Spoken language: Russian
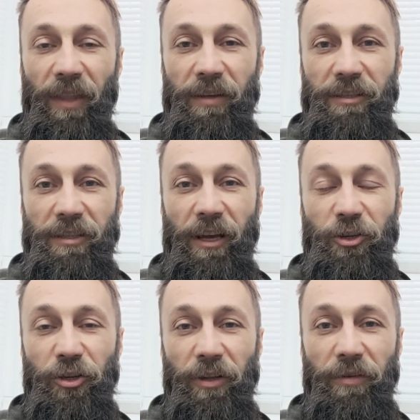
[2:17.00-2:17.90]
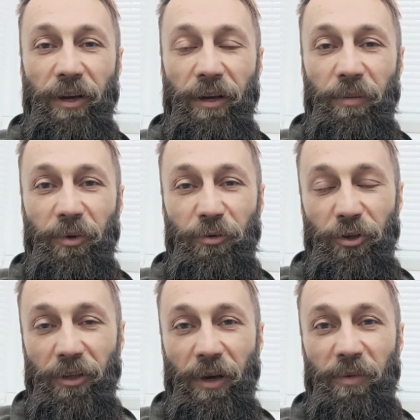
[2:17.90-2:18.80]
100 человекам, потому
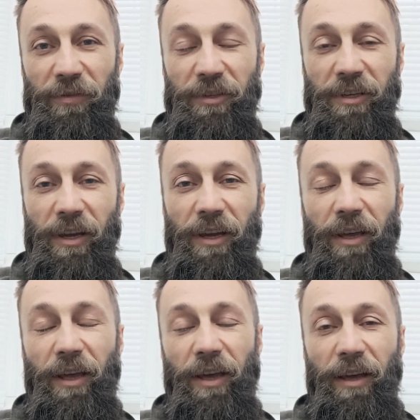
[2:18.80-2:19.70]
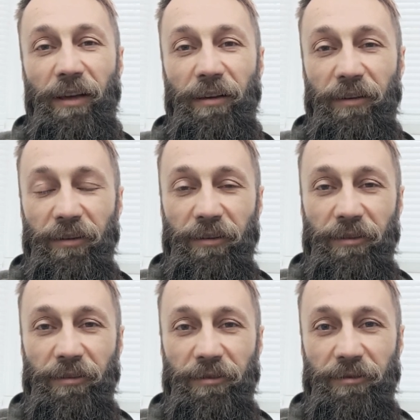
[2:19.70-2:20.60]
что там не все.
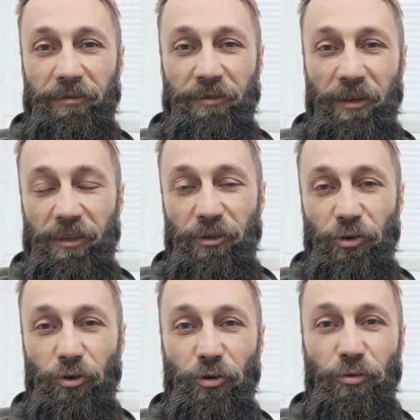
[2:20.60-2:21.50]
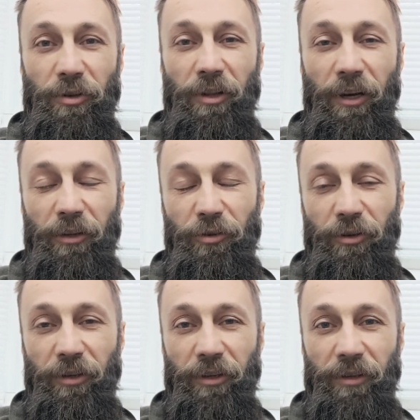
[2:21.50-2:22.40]
Есть еще люди, да,
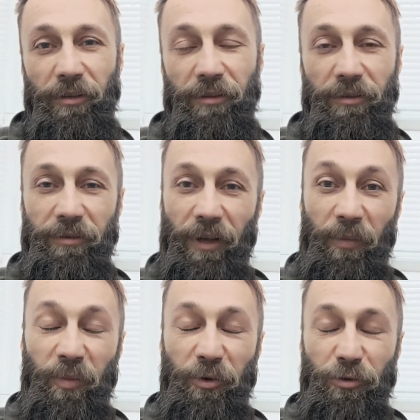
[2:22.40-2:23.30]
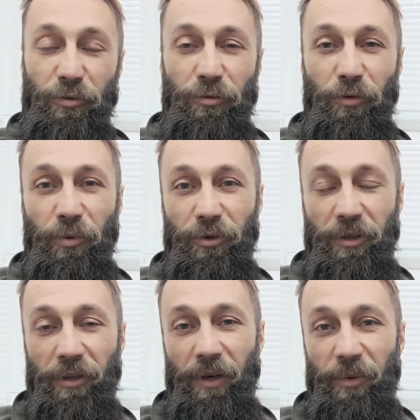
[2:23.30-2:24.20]
которые там не присутствуют
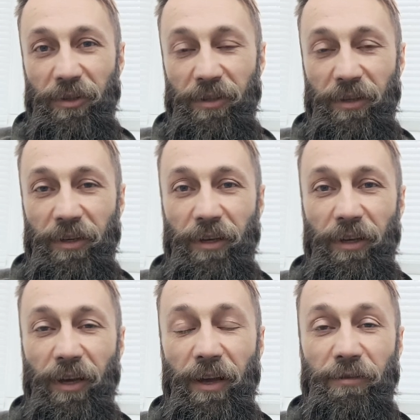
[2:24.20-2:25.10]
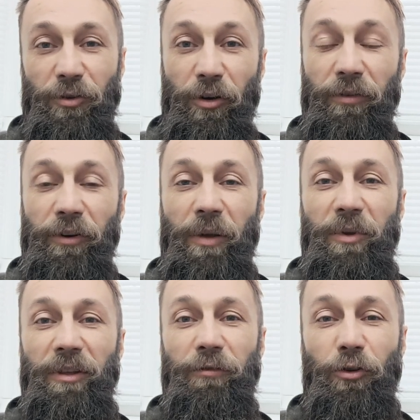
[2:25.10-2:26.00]
просто-напросто. И в скором
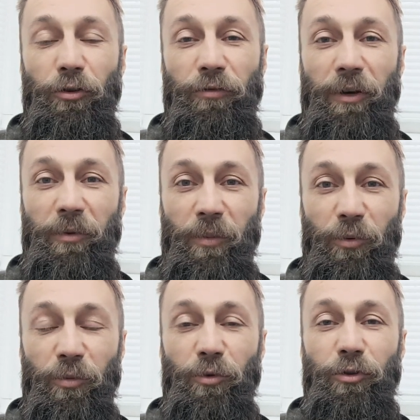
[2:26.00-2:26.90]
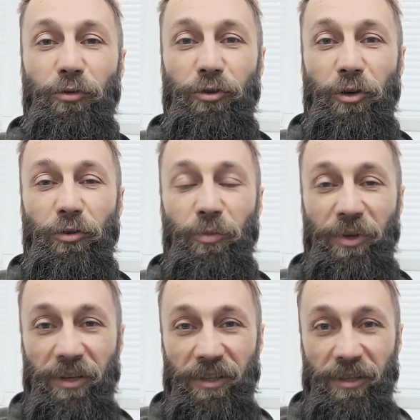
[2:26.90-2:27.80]
времени вход в криптопул будет уже от
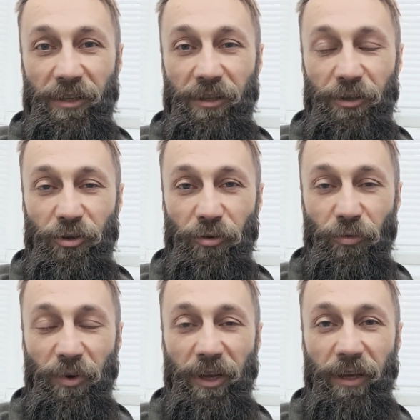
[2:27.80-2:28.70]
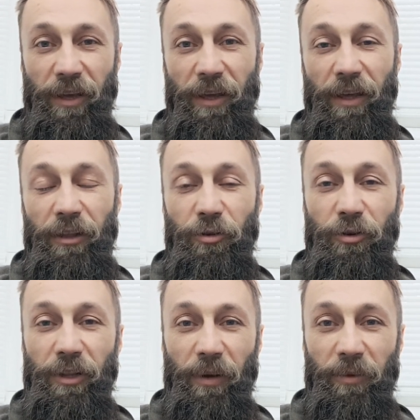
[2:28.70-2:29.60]
50 тысяч рублей. Ну
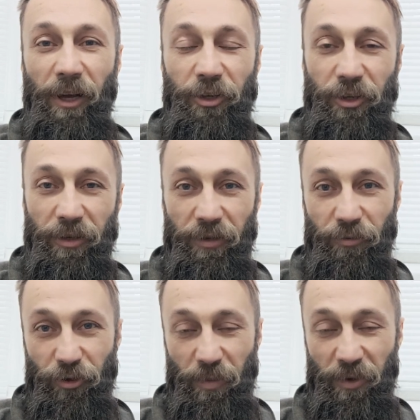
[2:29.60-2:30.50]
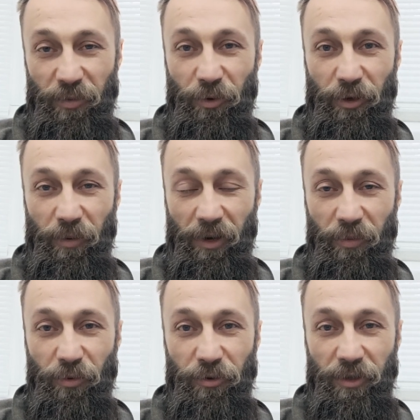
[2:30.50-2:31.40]
и там дальше уже посмотрим,
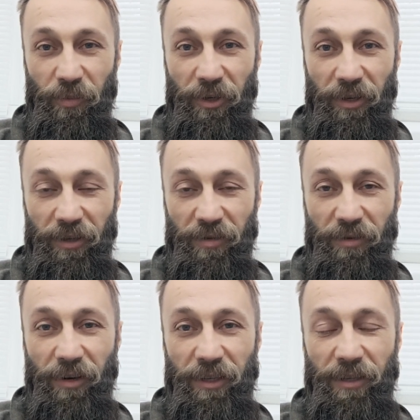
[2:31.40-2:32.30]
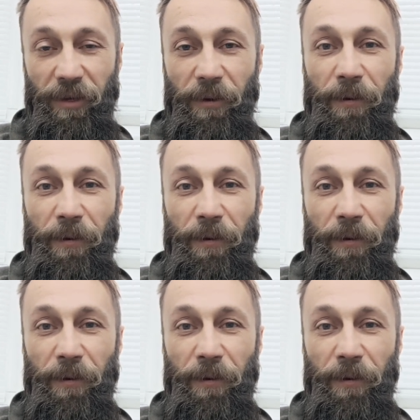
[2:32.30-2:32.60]
как будут события развиваться.